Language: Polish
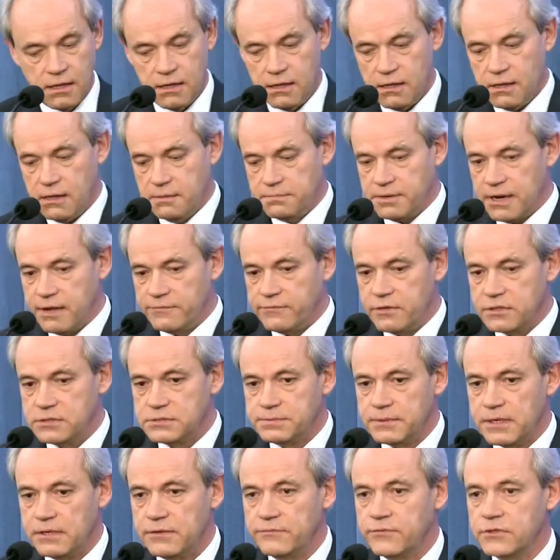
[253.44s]
E, Prawo i
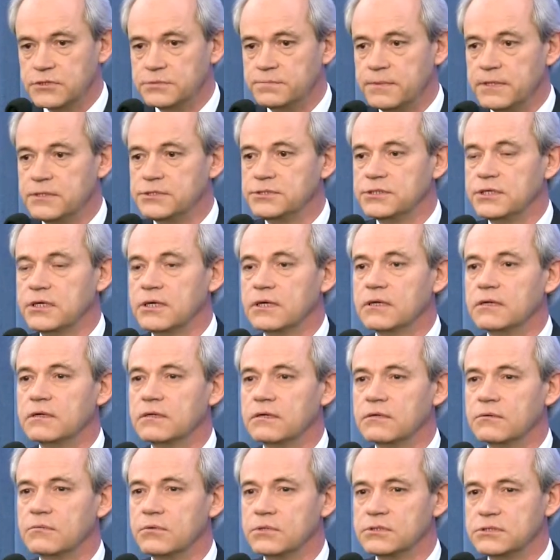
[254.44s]
Sprawiedliwość będzie
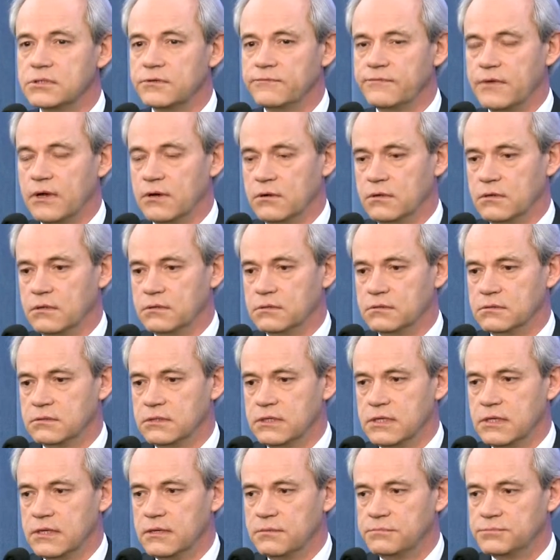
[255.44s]
głosowało
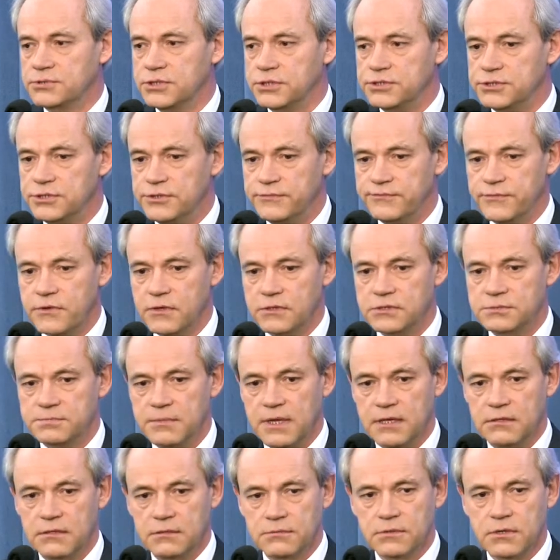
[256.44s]
przeciwko
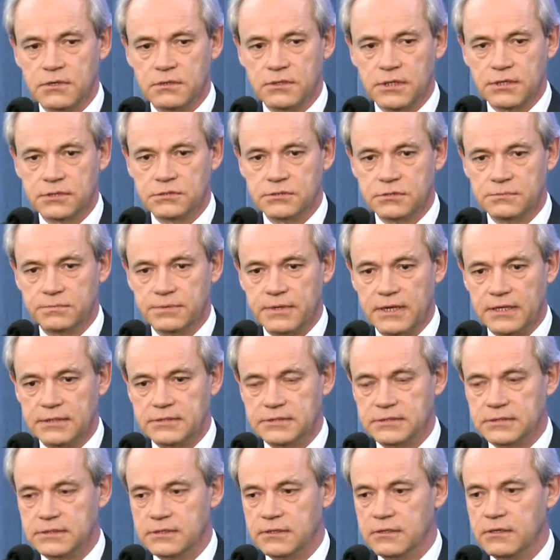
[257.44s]
zmianom kodeksu
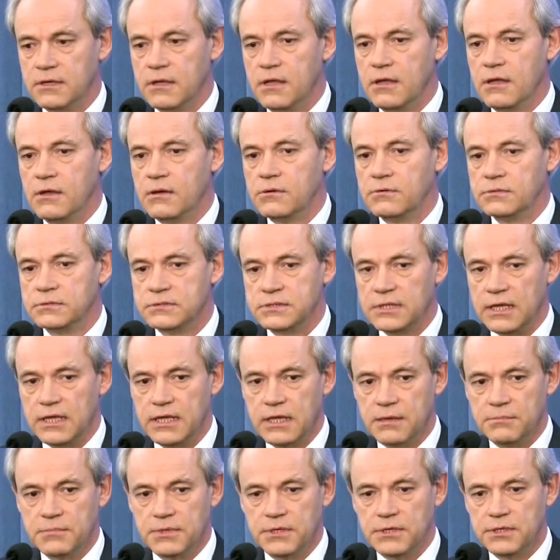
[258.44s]
pracy,
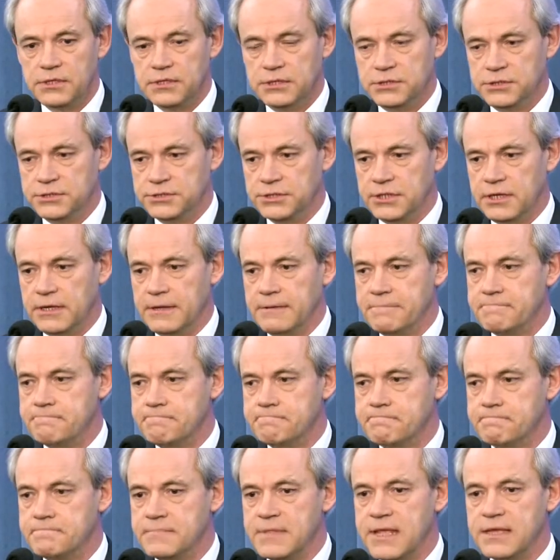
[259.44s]
uznajemy, że
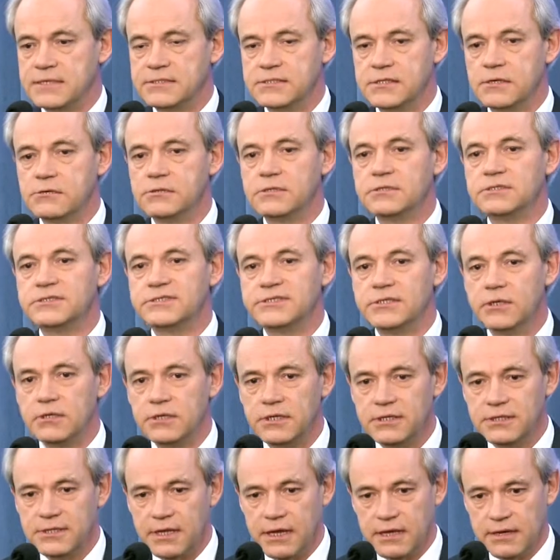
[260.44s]
nie są
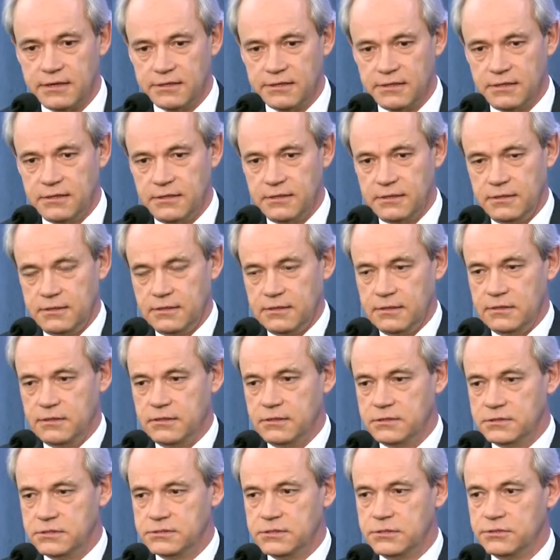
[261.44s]
solidarni
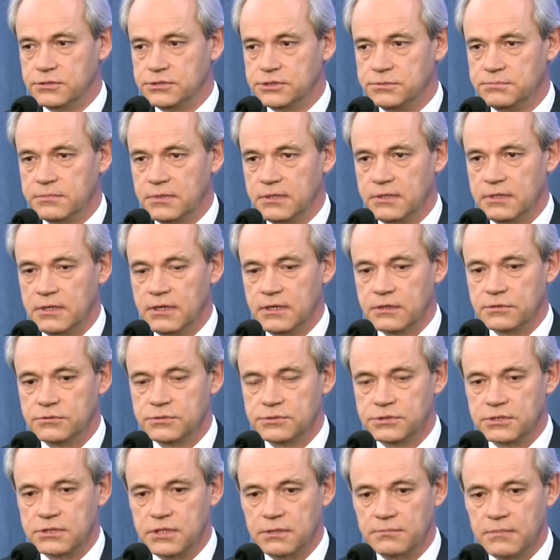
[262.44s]
z ludźmi,
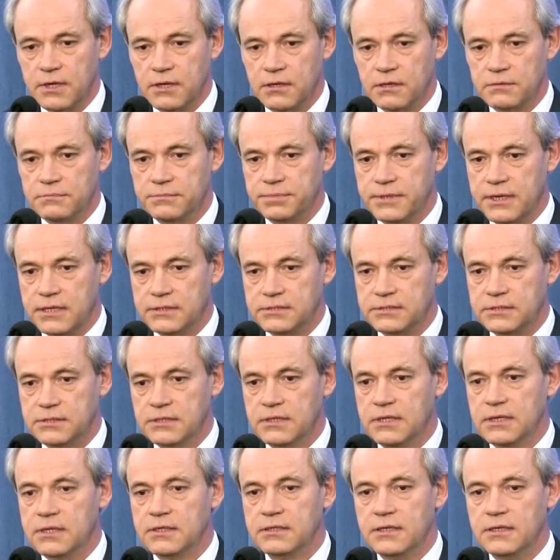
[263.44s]
którzy nie mają pracy.